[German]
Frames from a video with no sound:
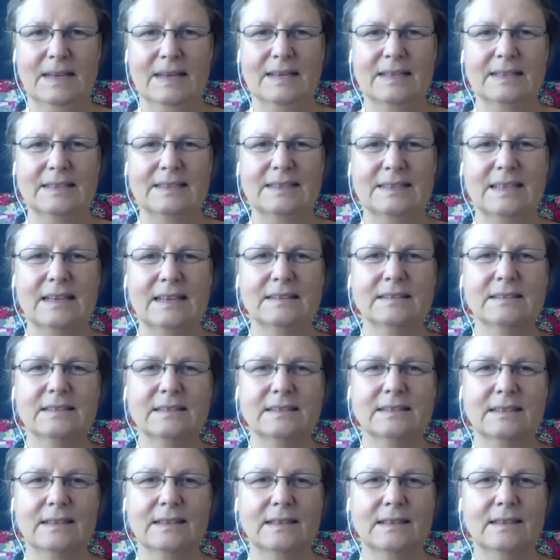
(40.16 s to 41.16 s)

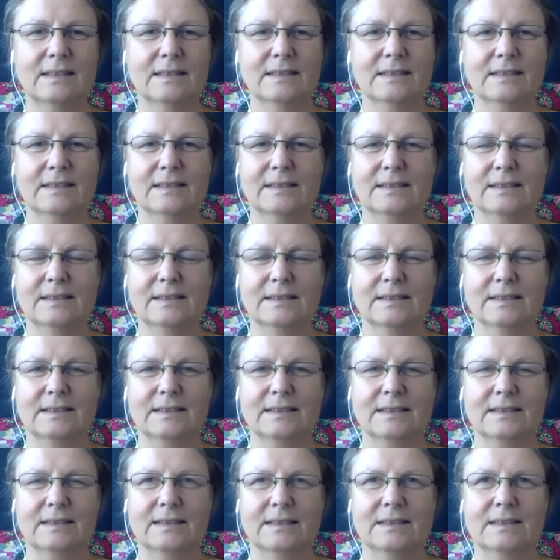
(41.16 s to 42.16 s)
Tantra
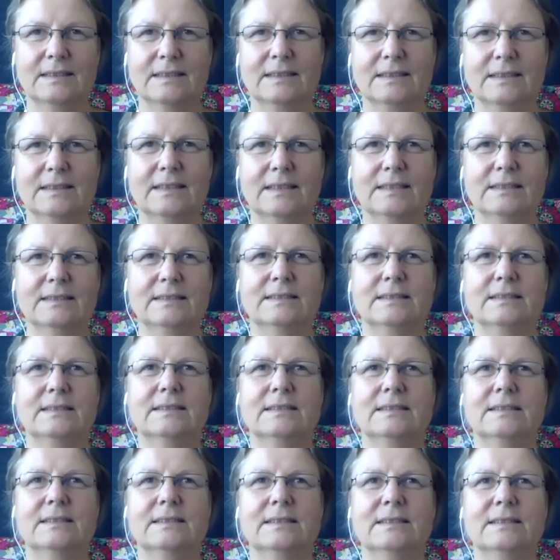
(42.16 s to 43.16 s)

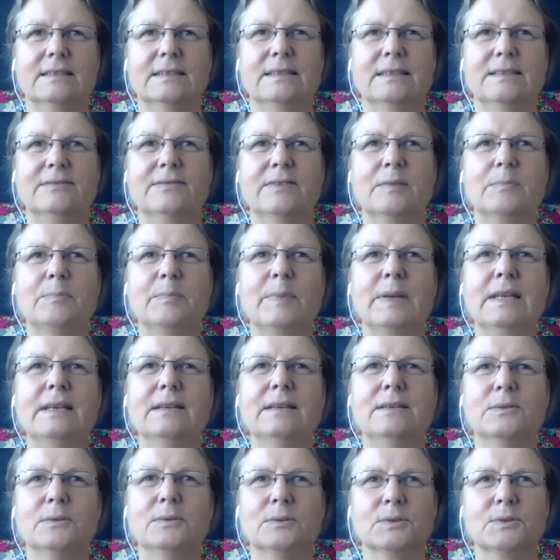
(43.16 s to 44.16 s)
ist die
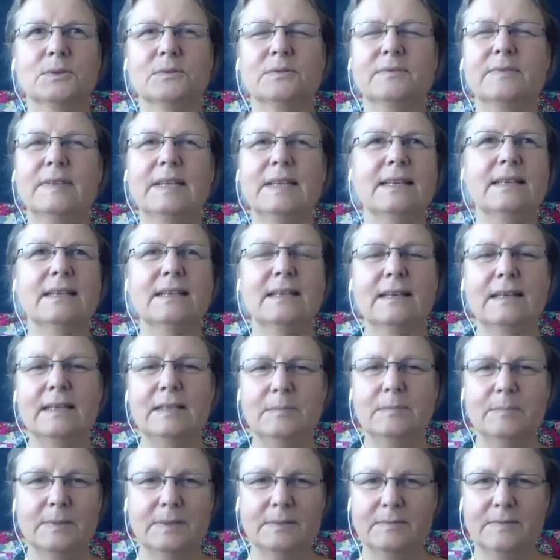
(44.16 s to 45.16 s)
Verbindung, so wie in der
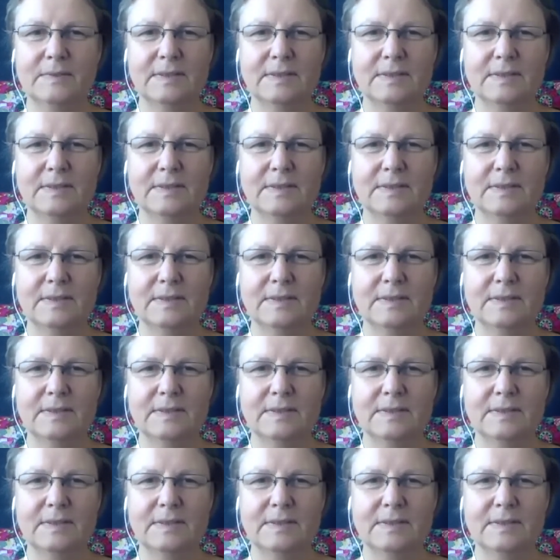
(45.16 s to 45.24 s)
Liebe,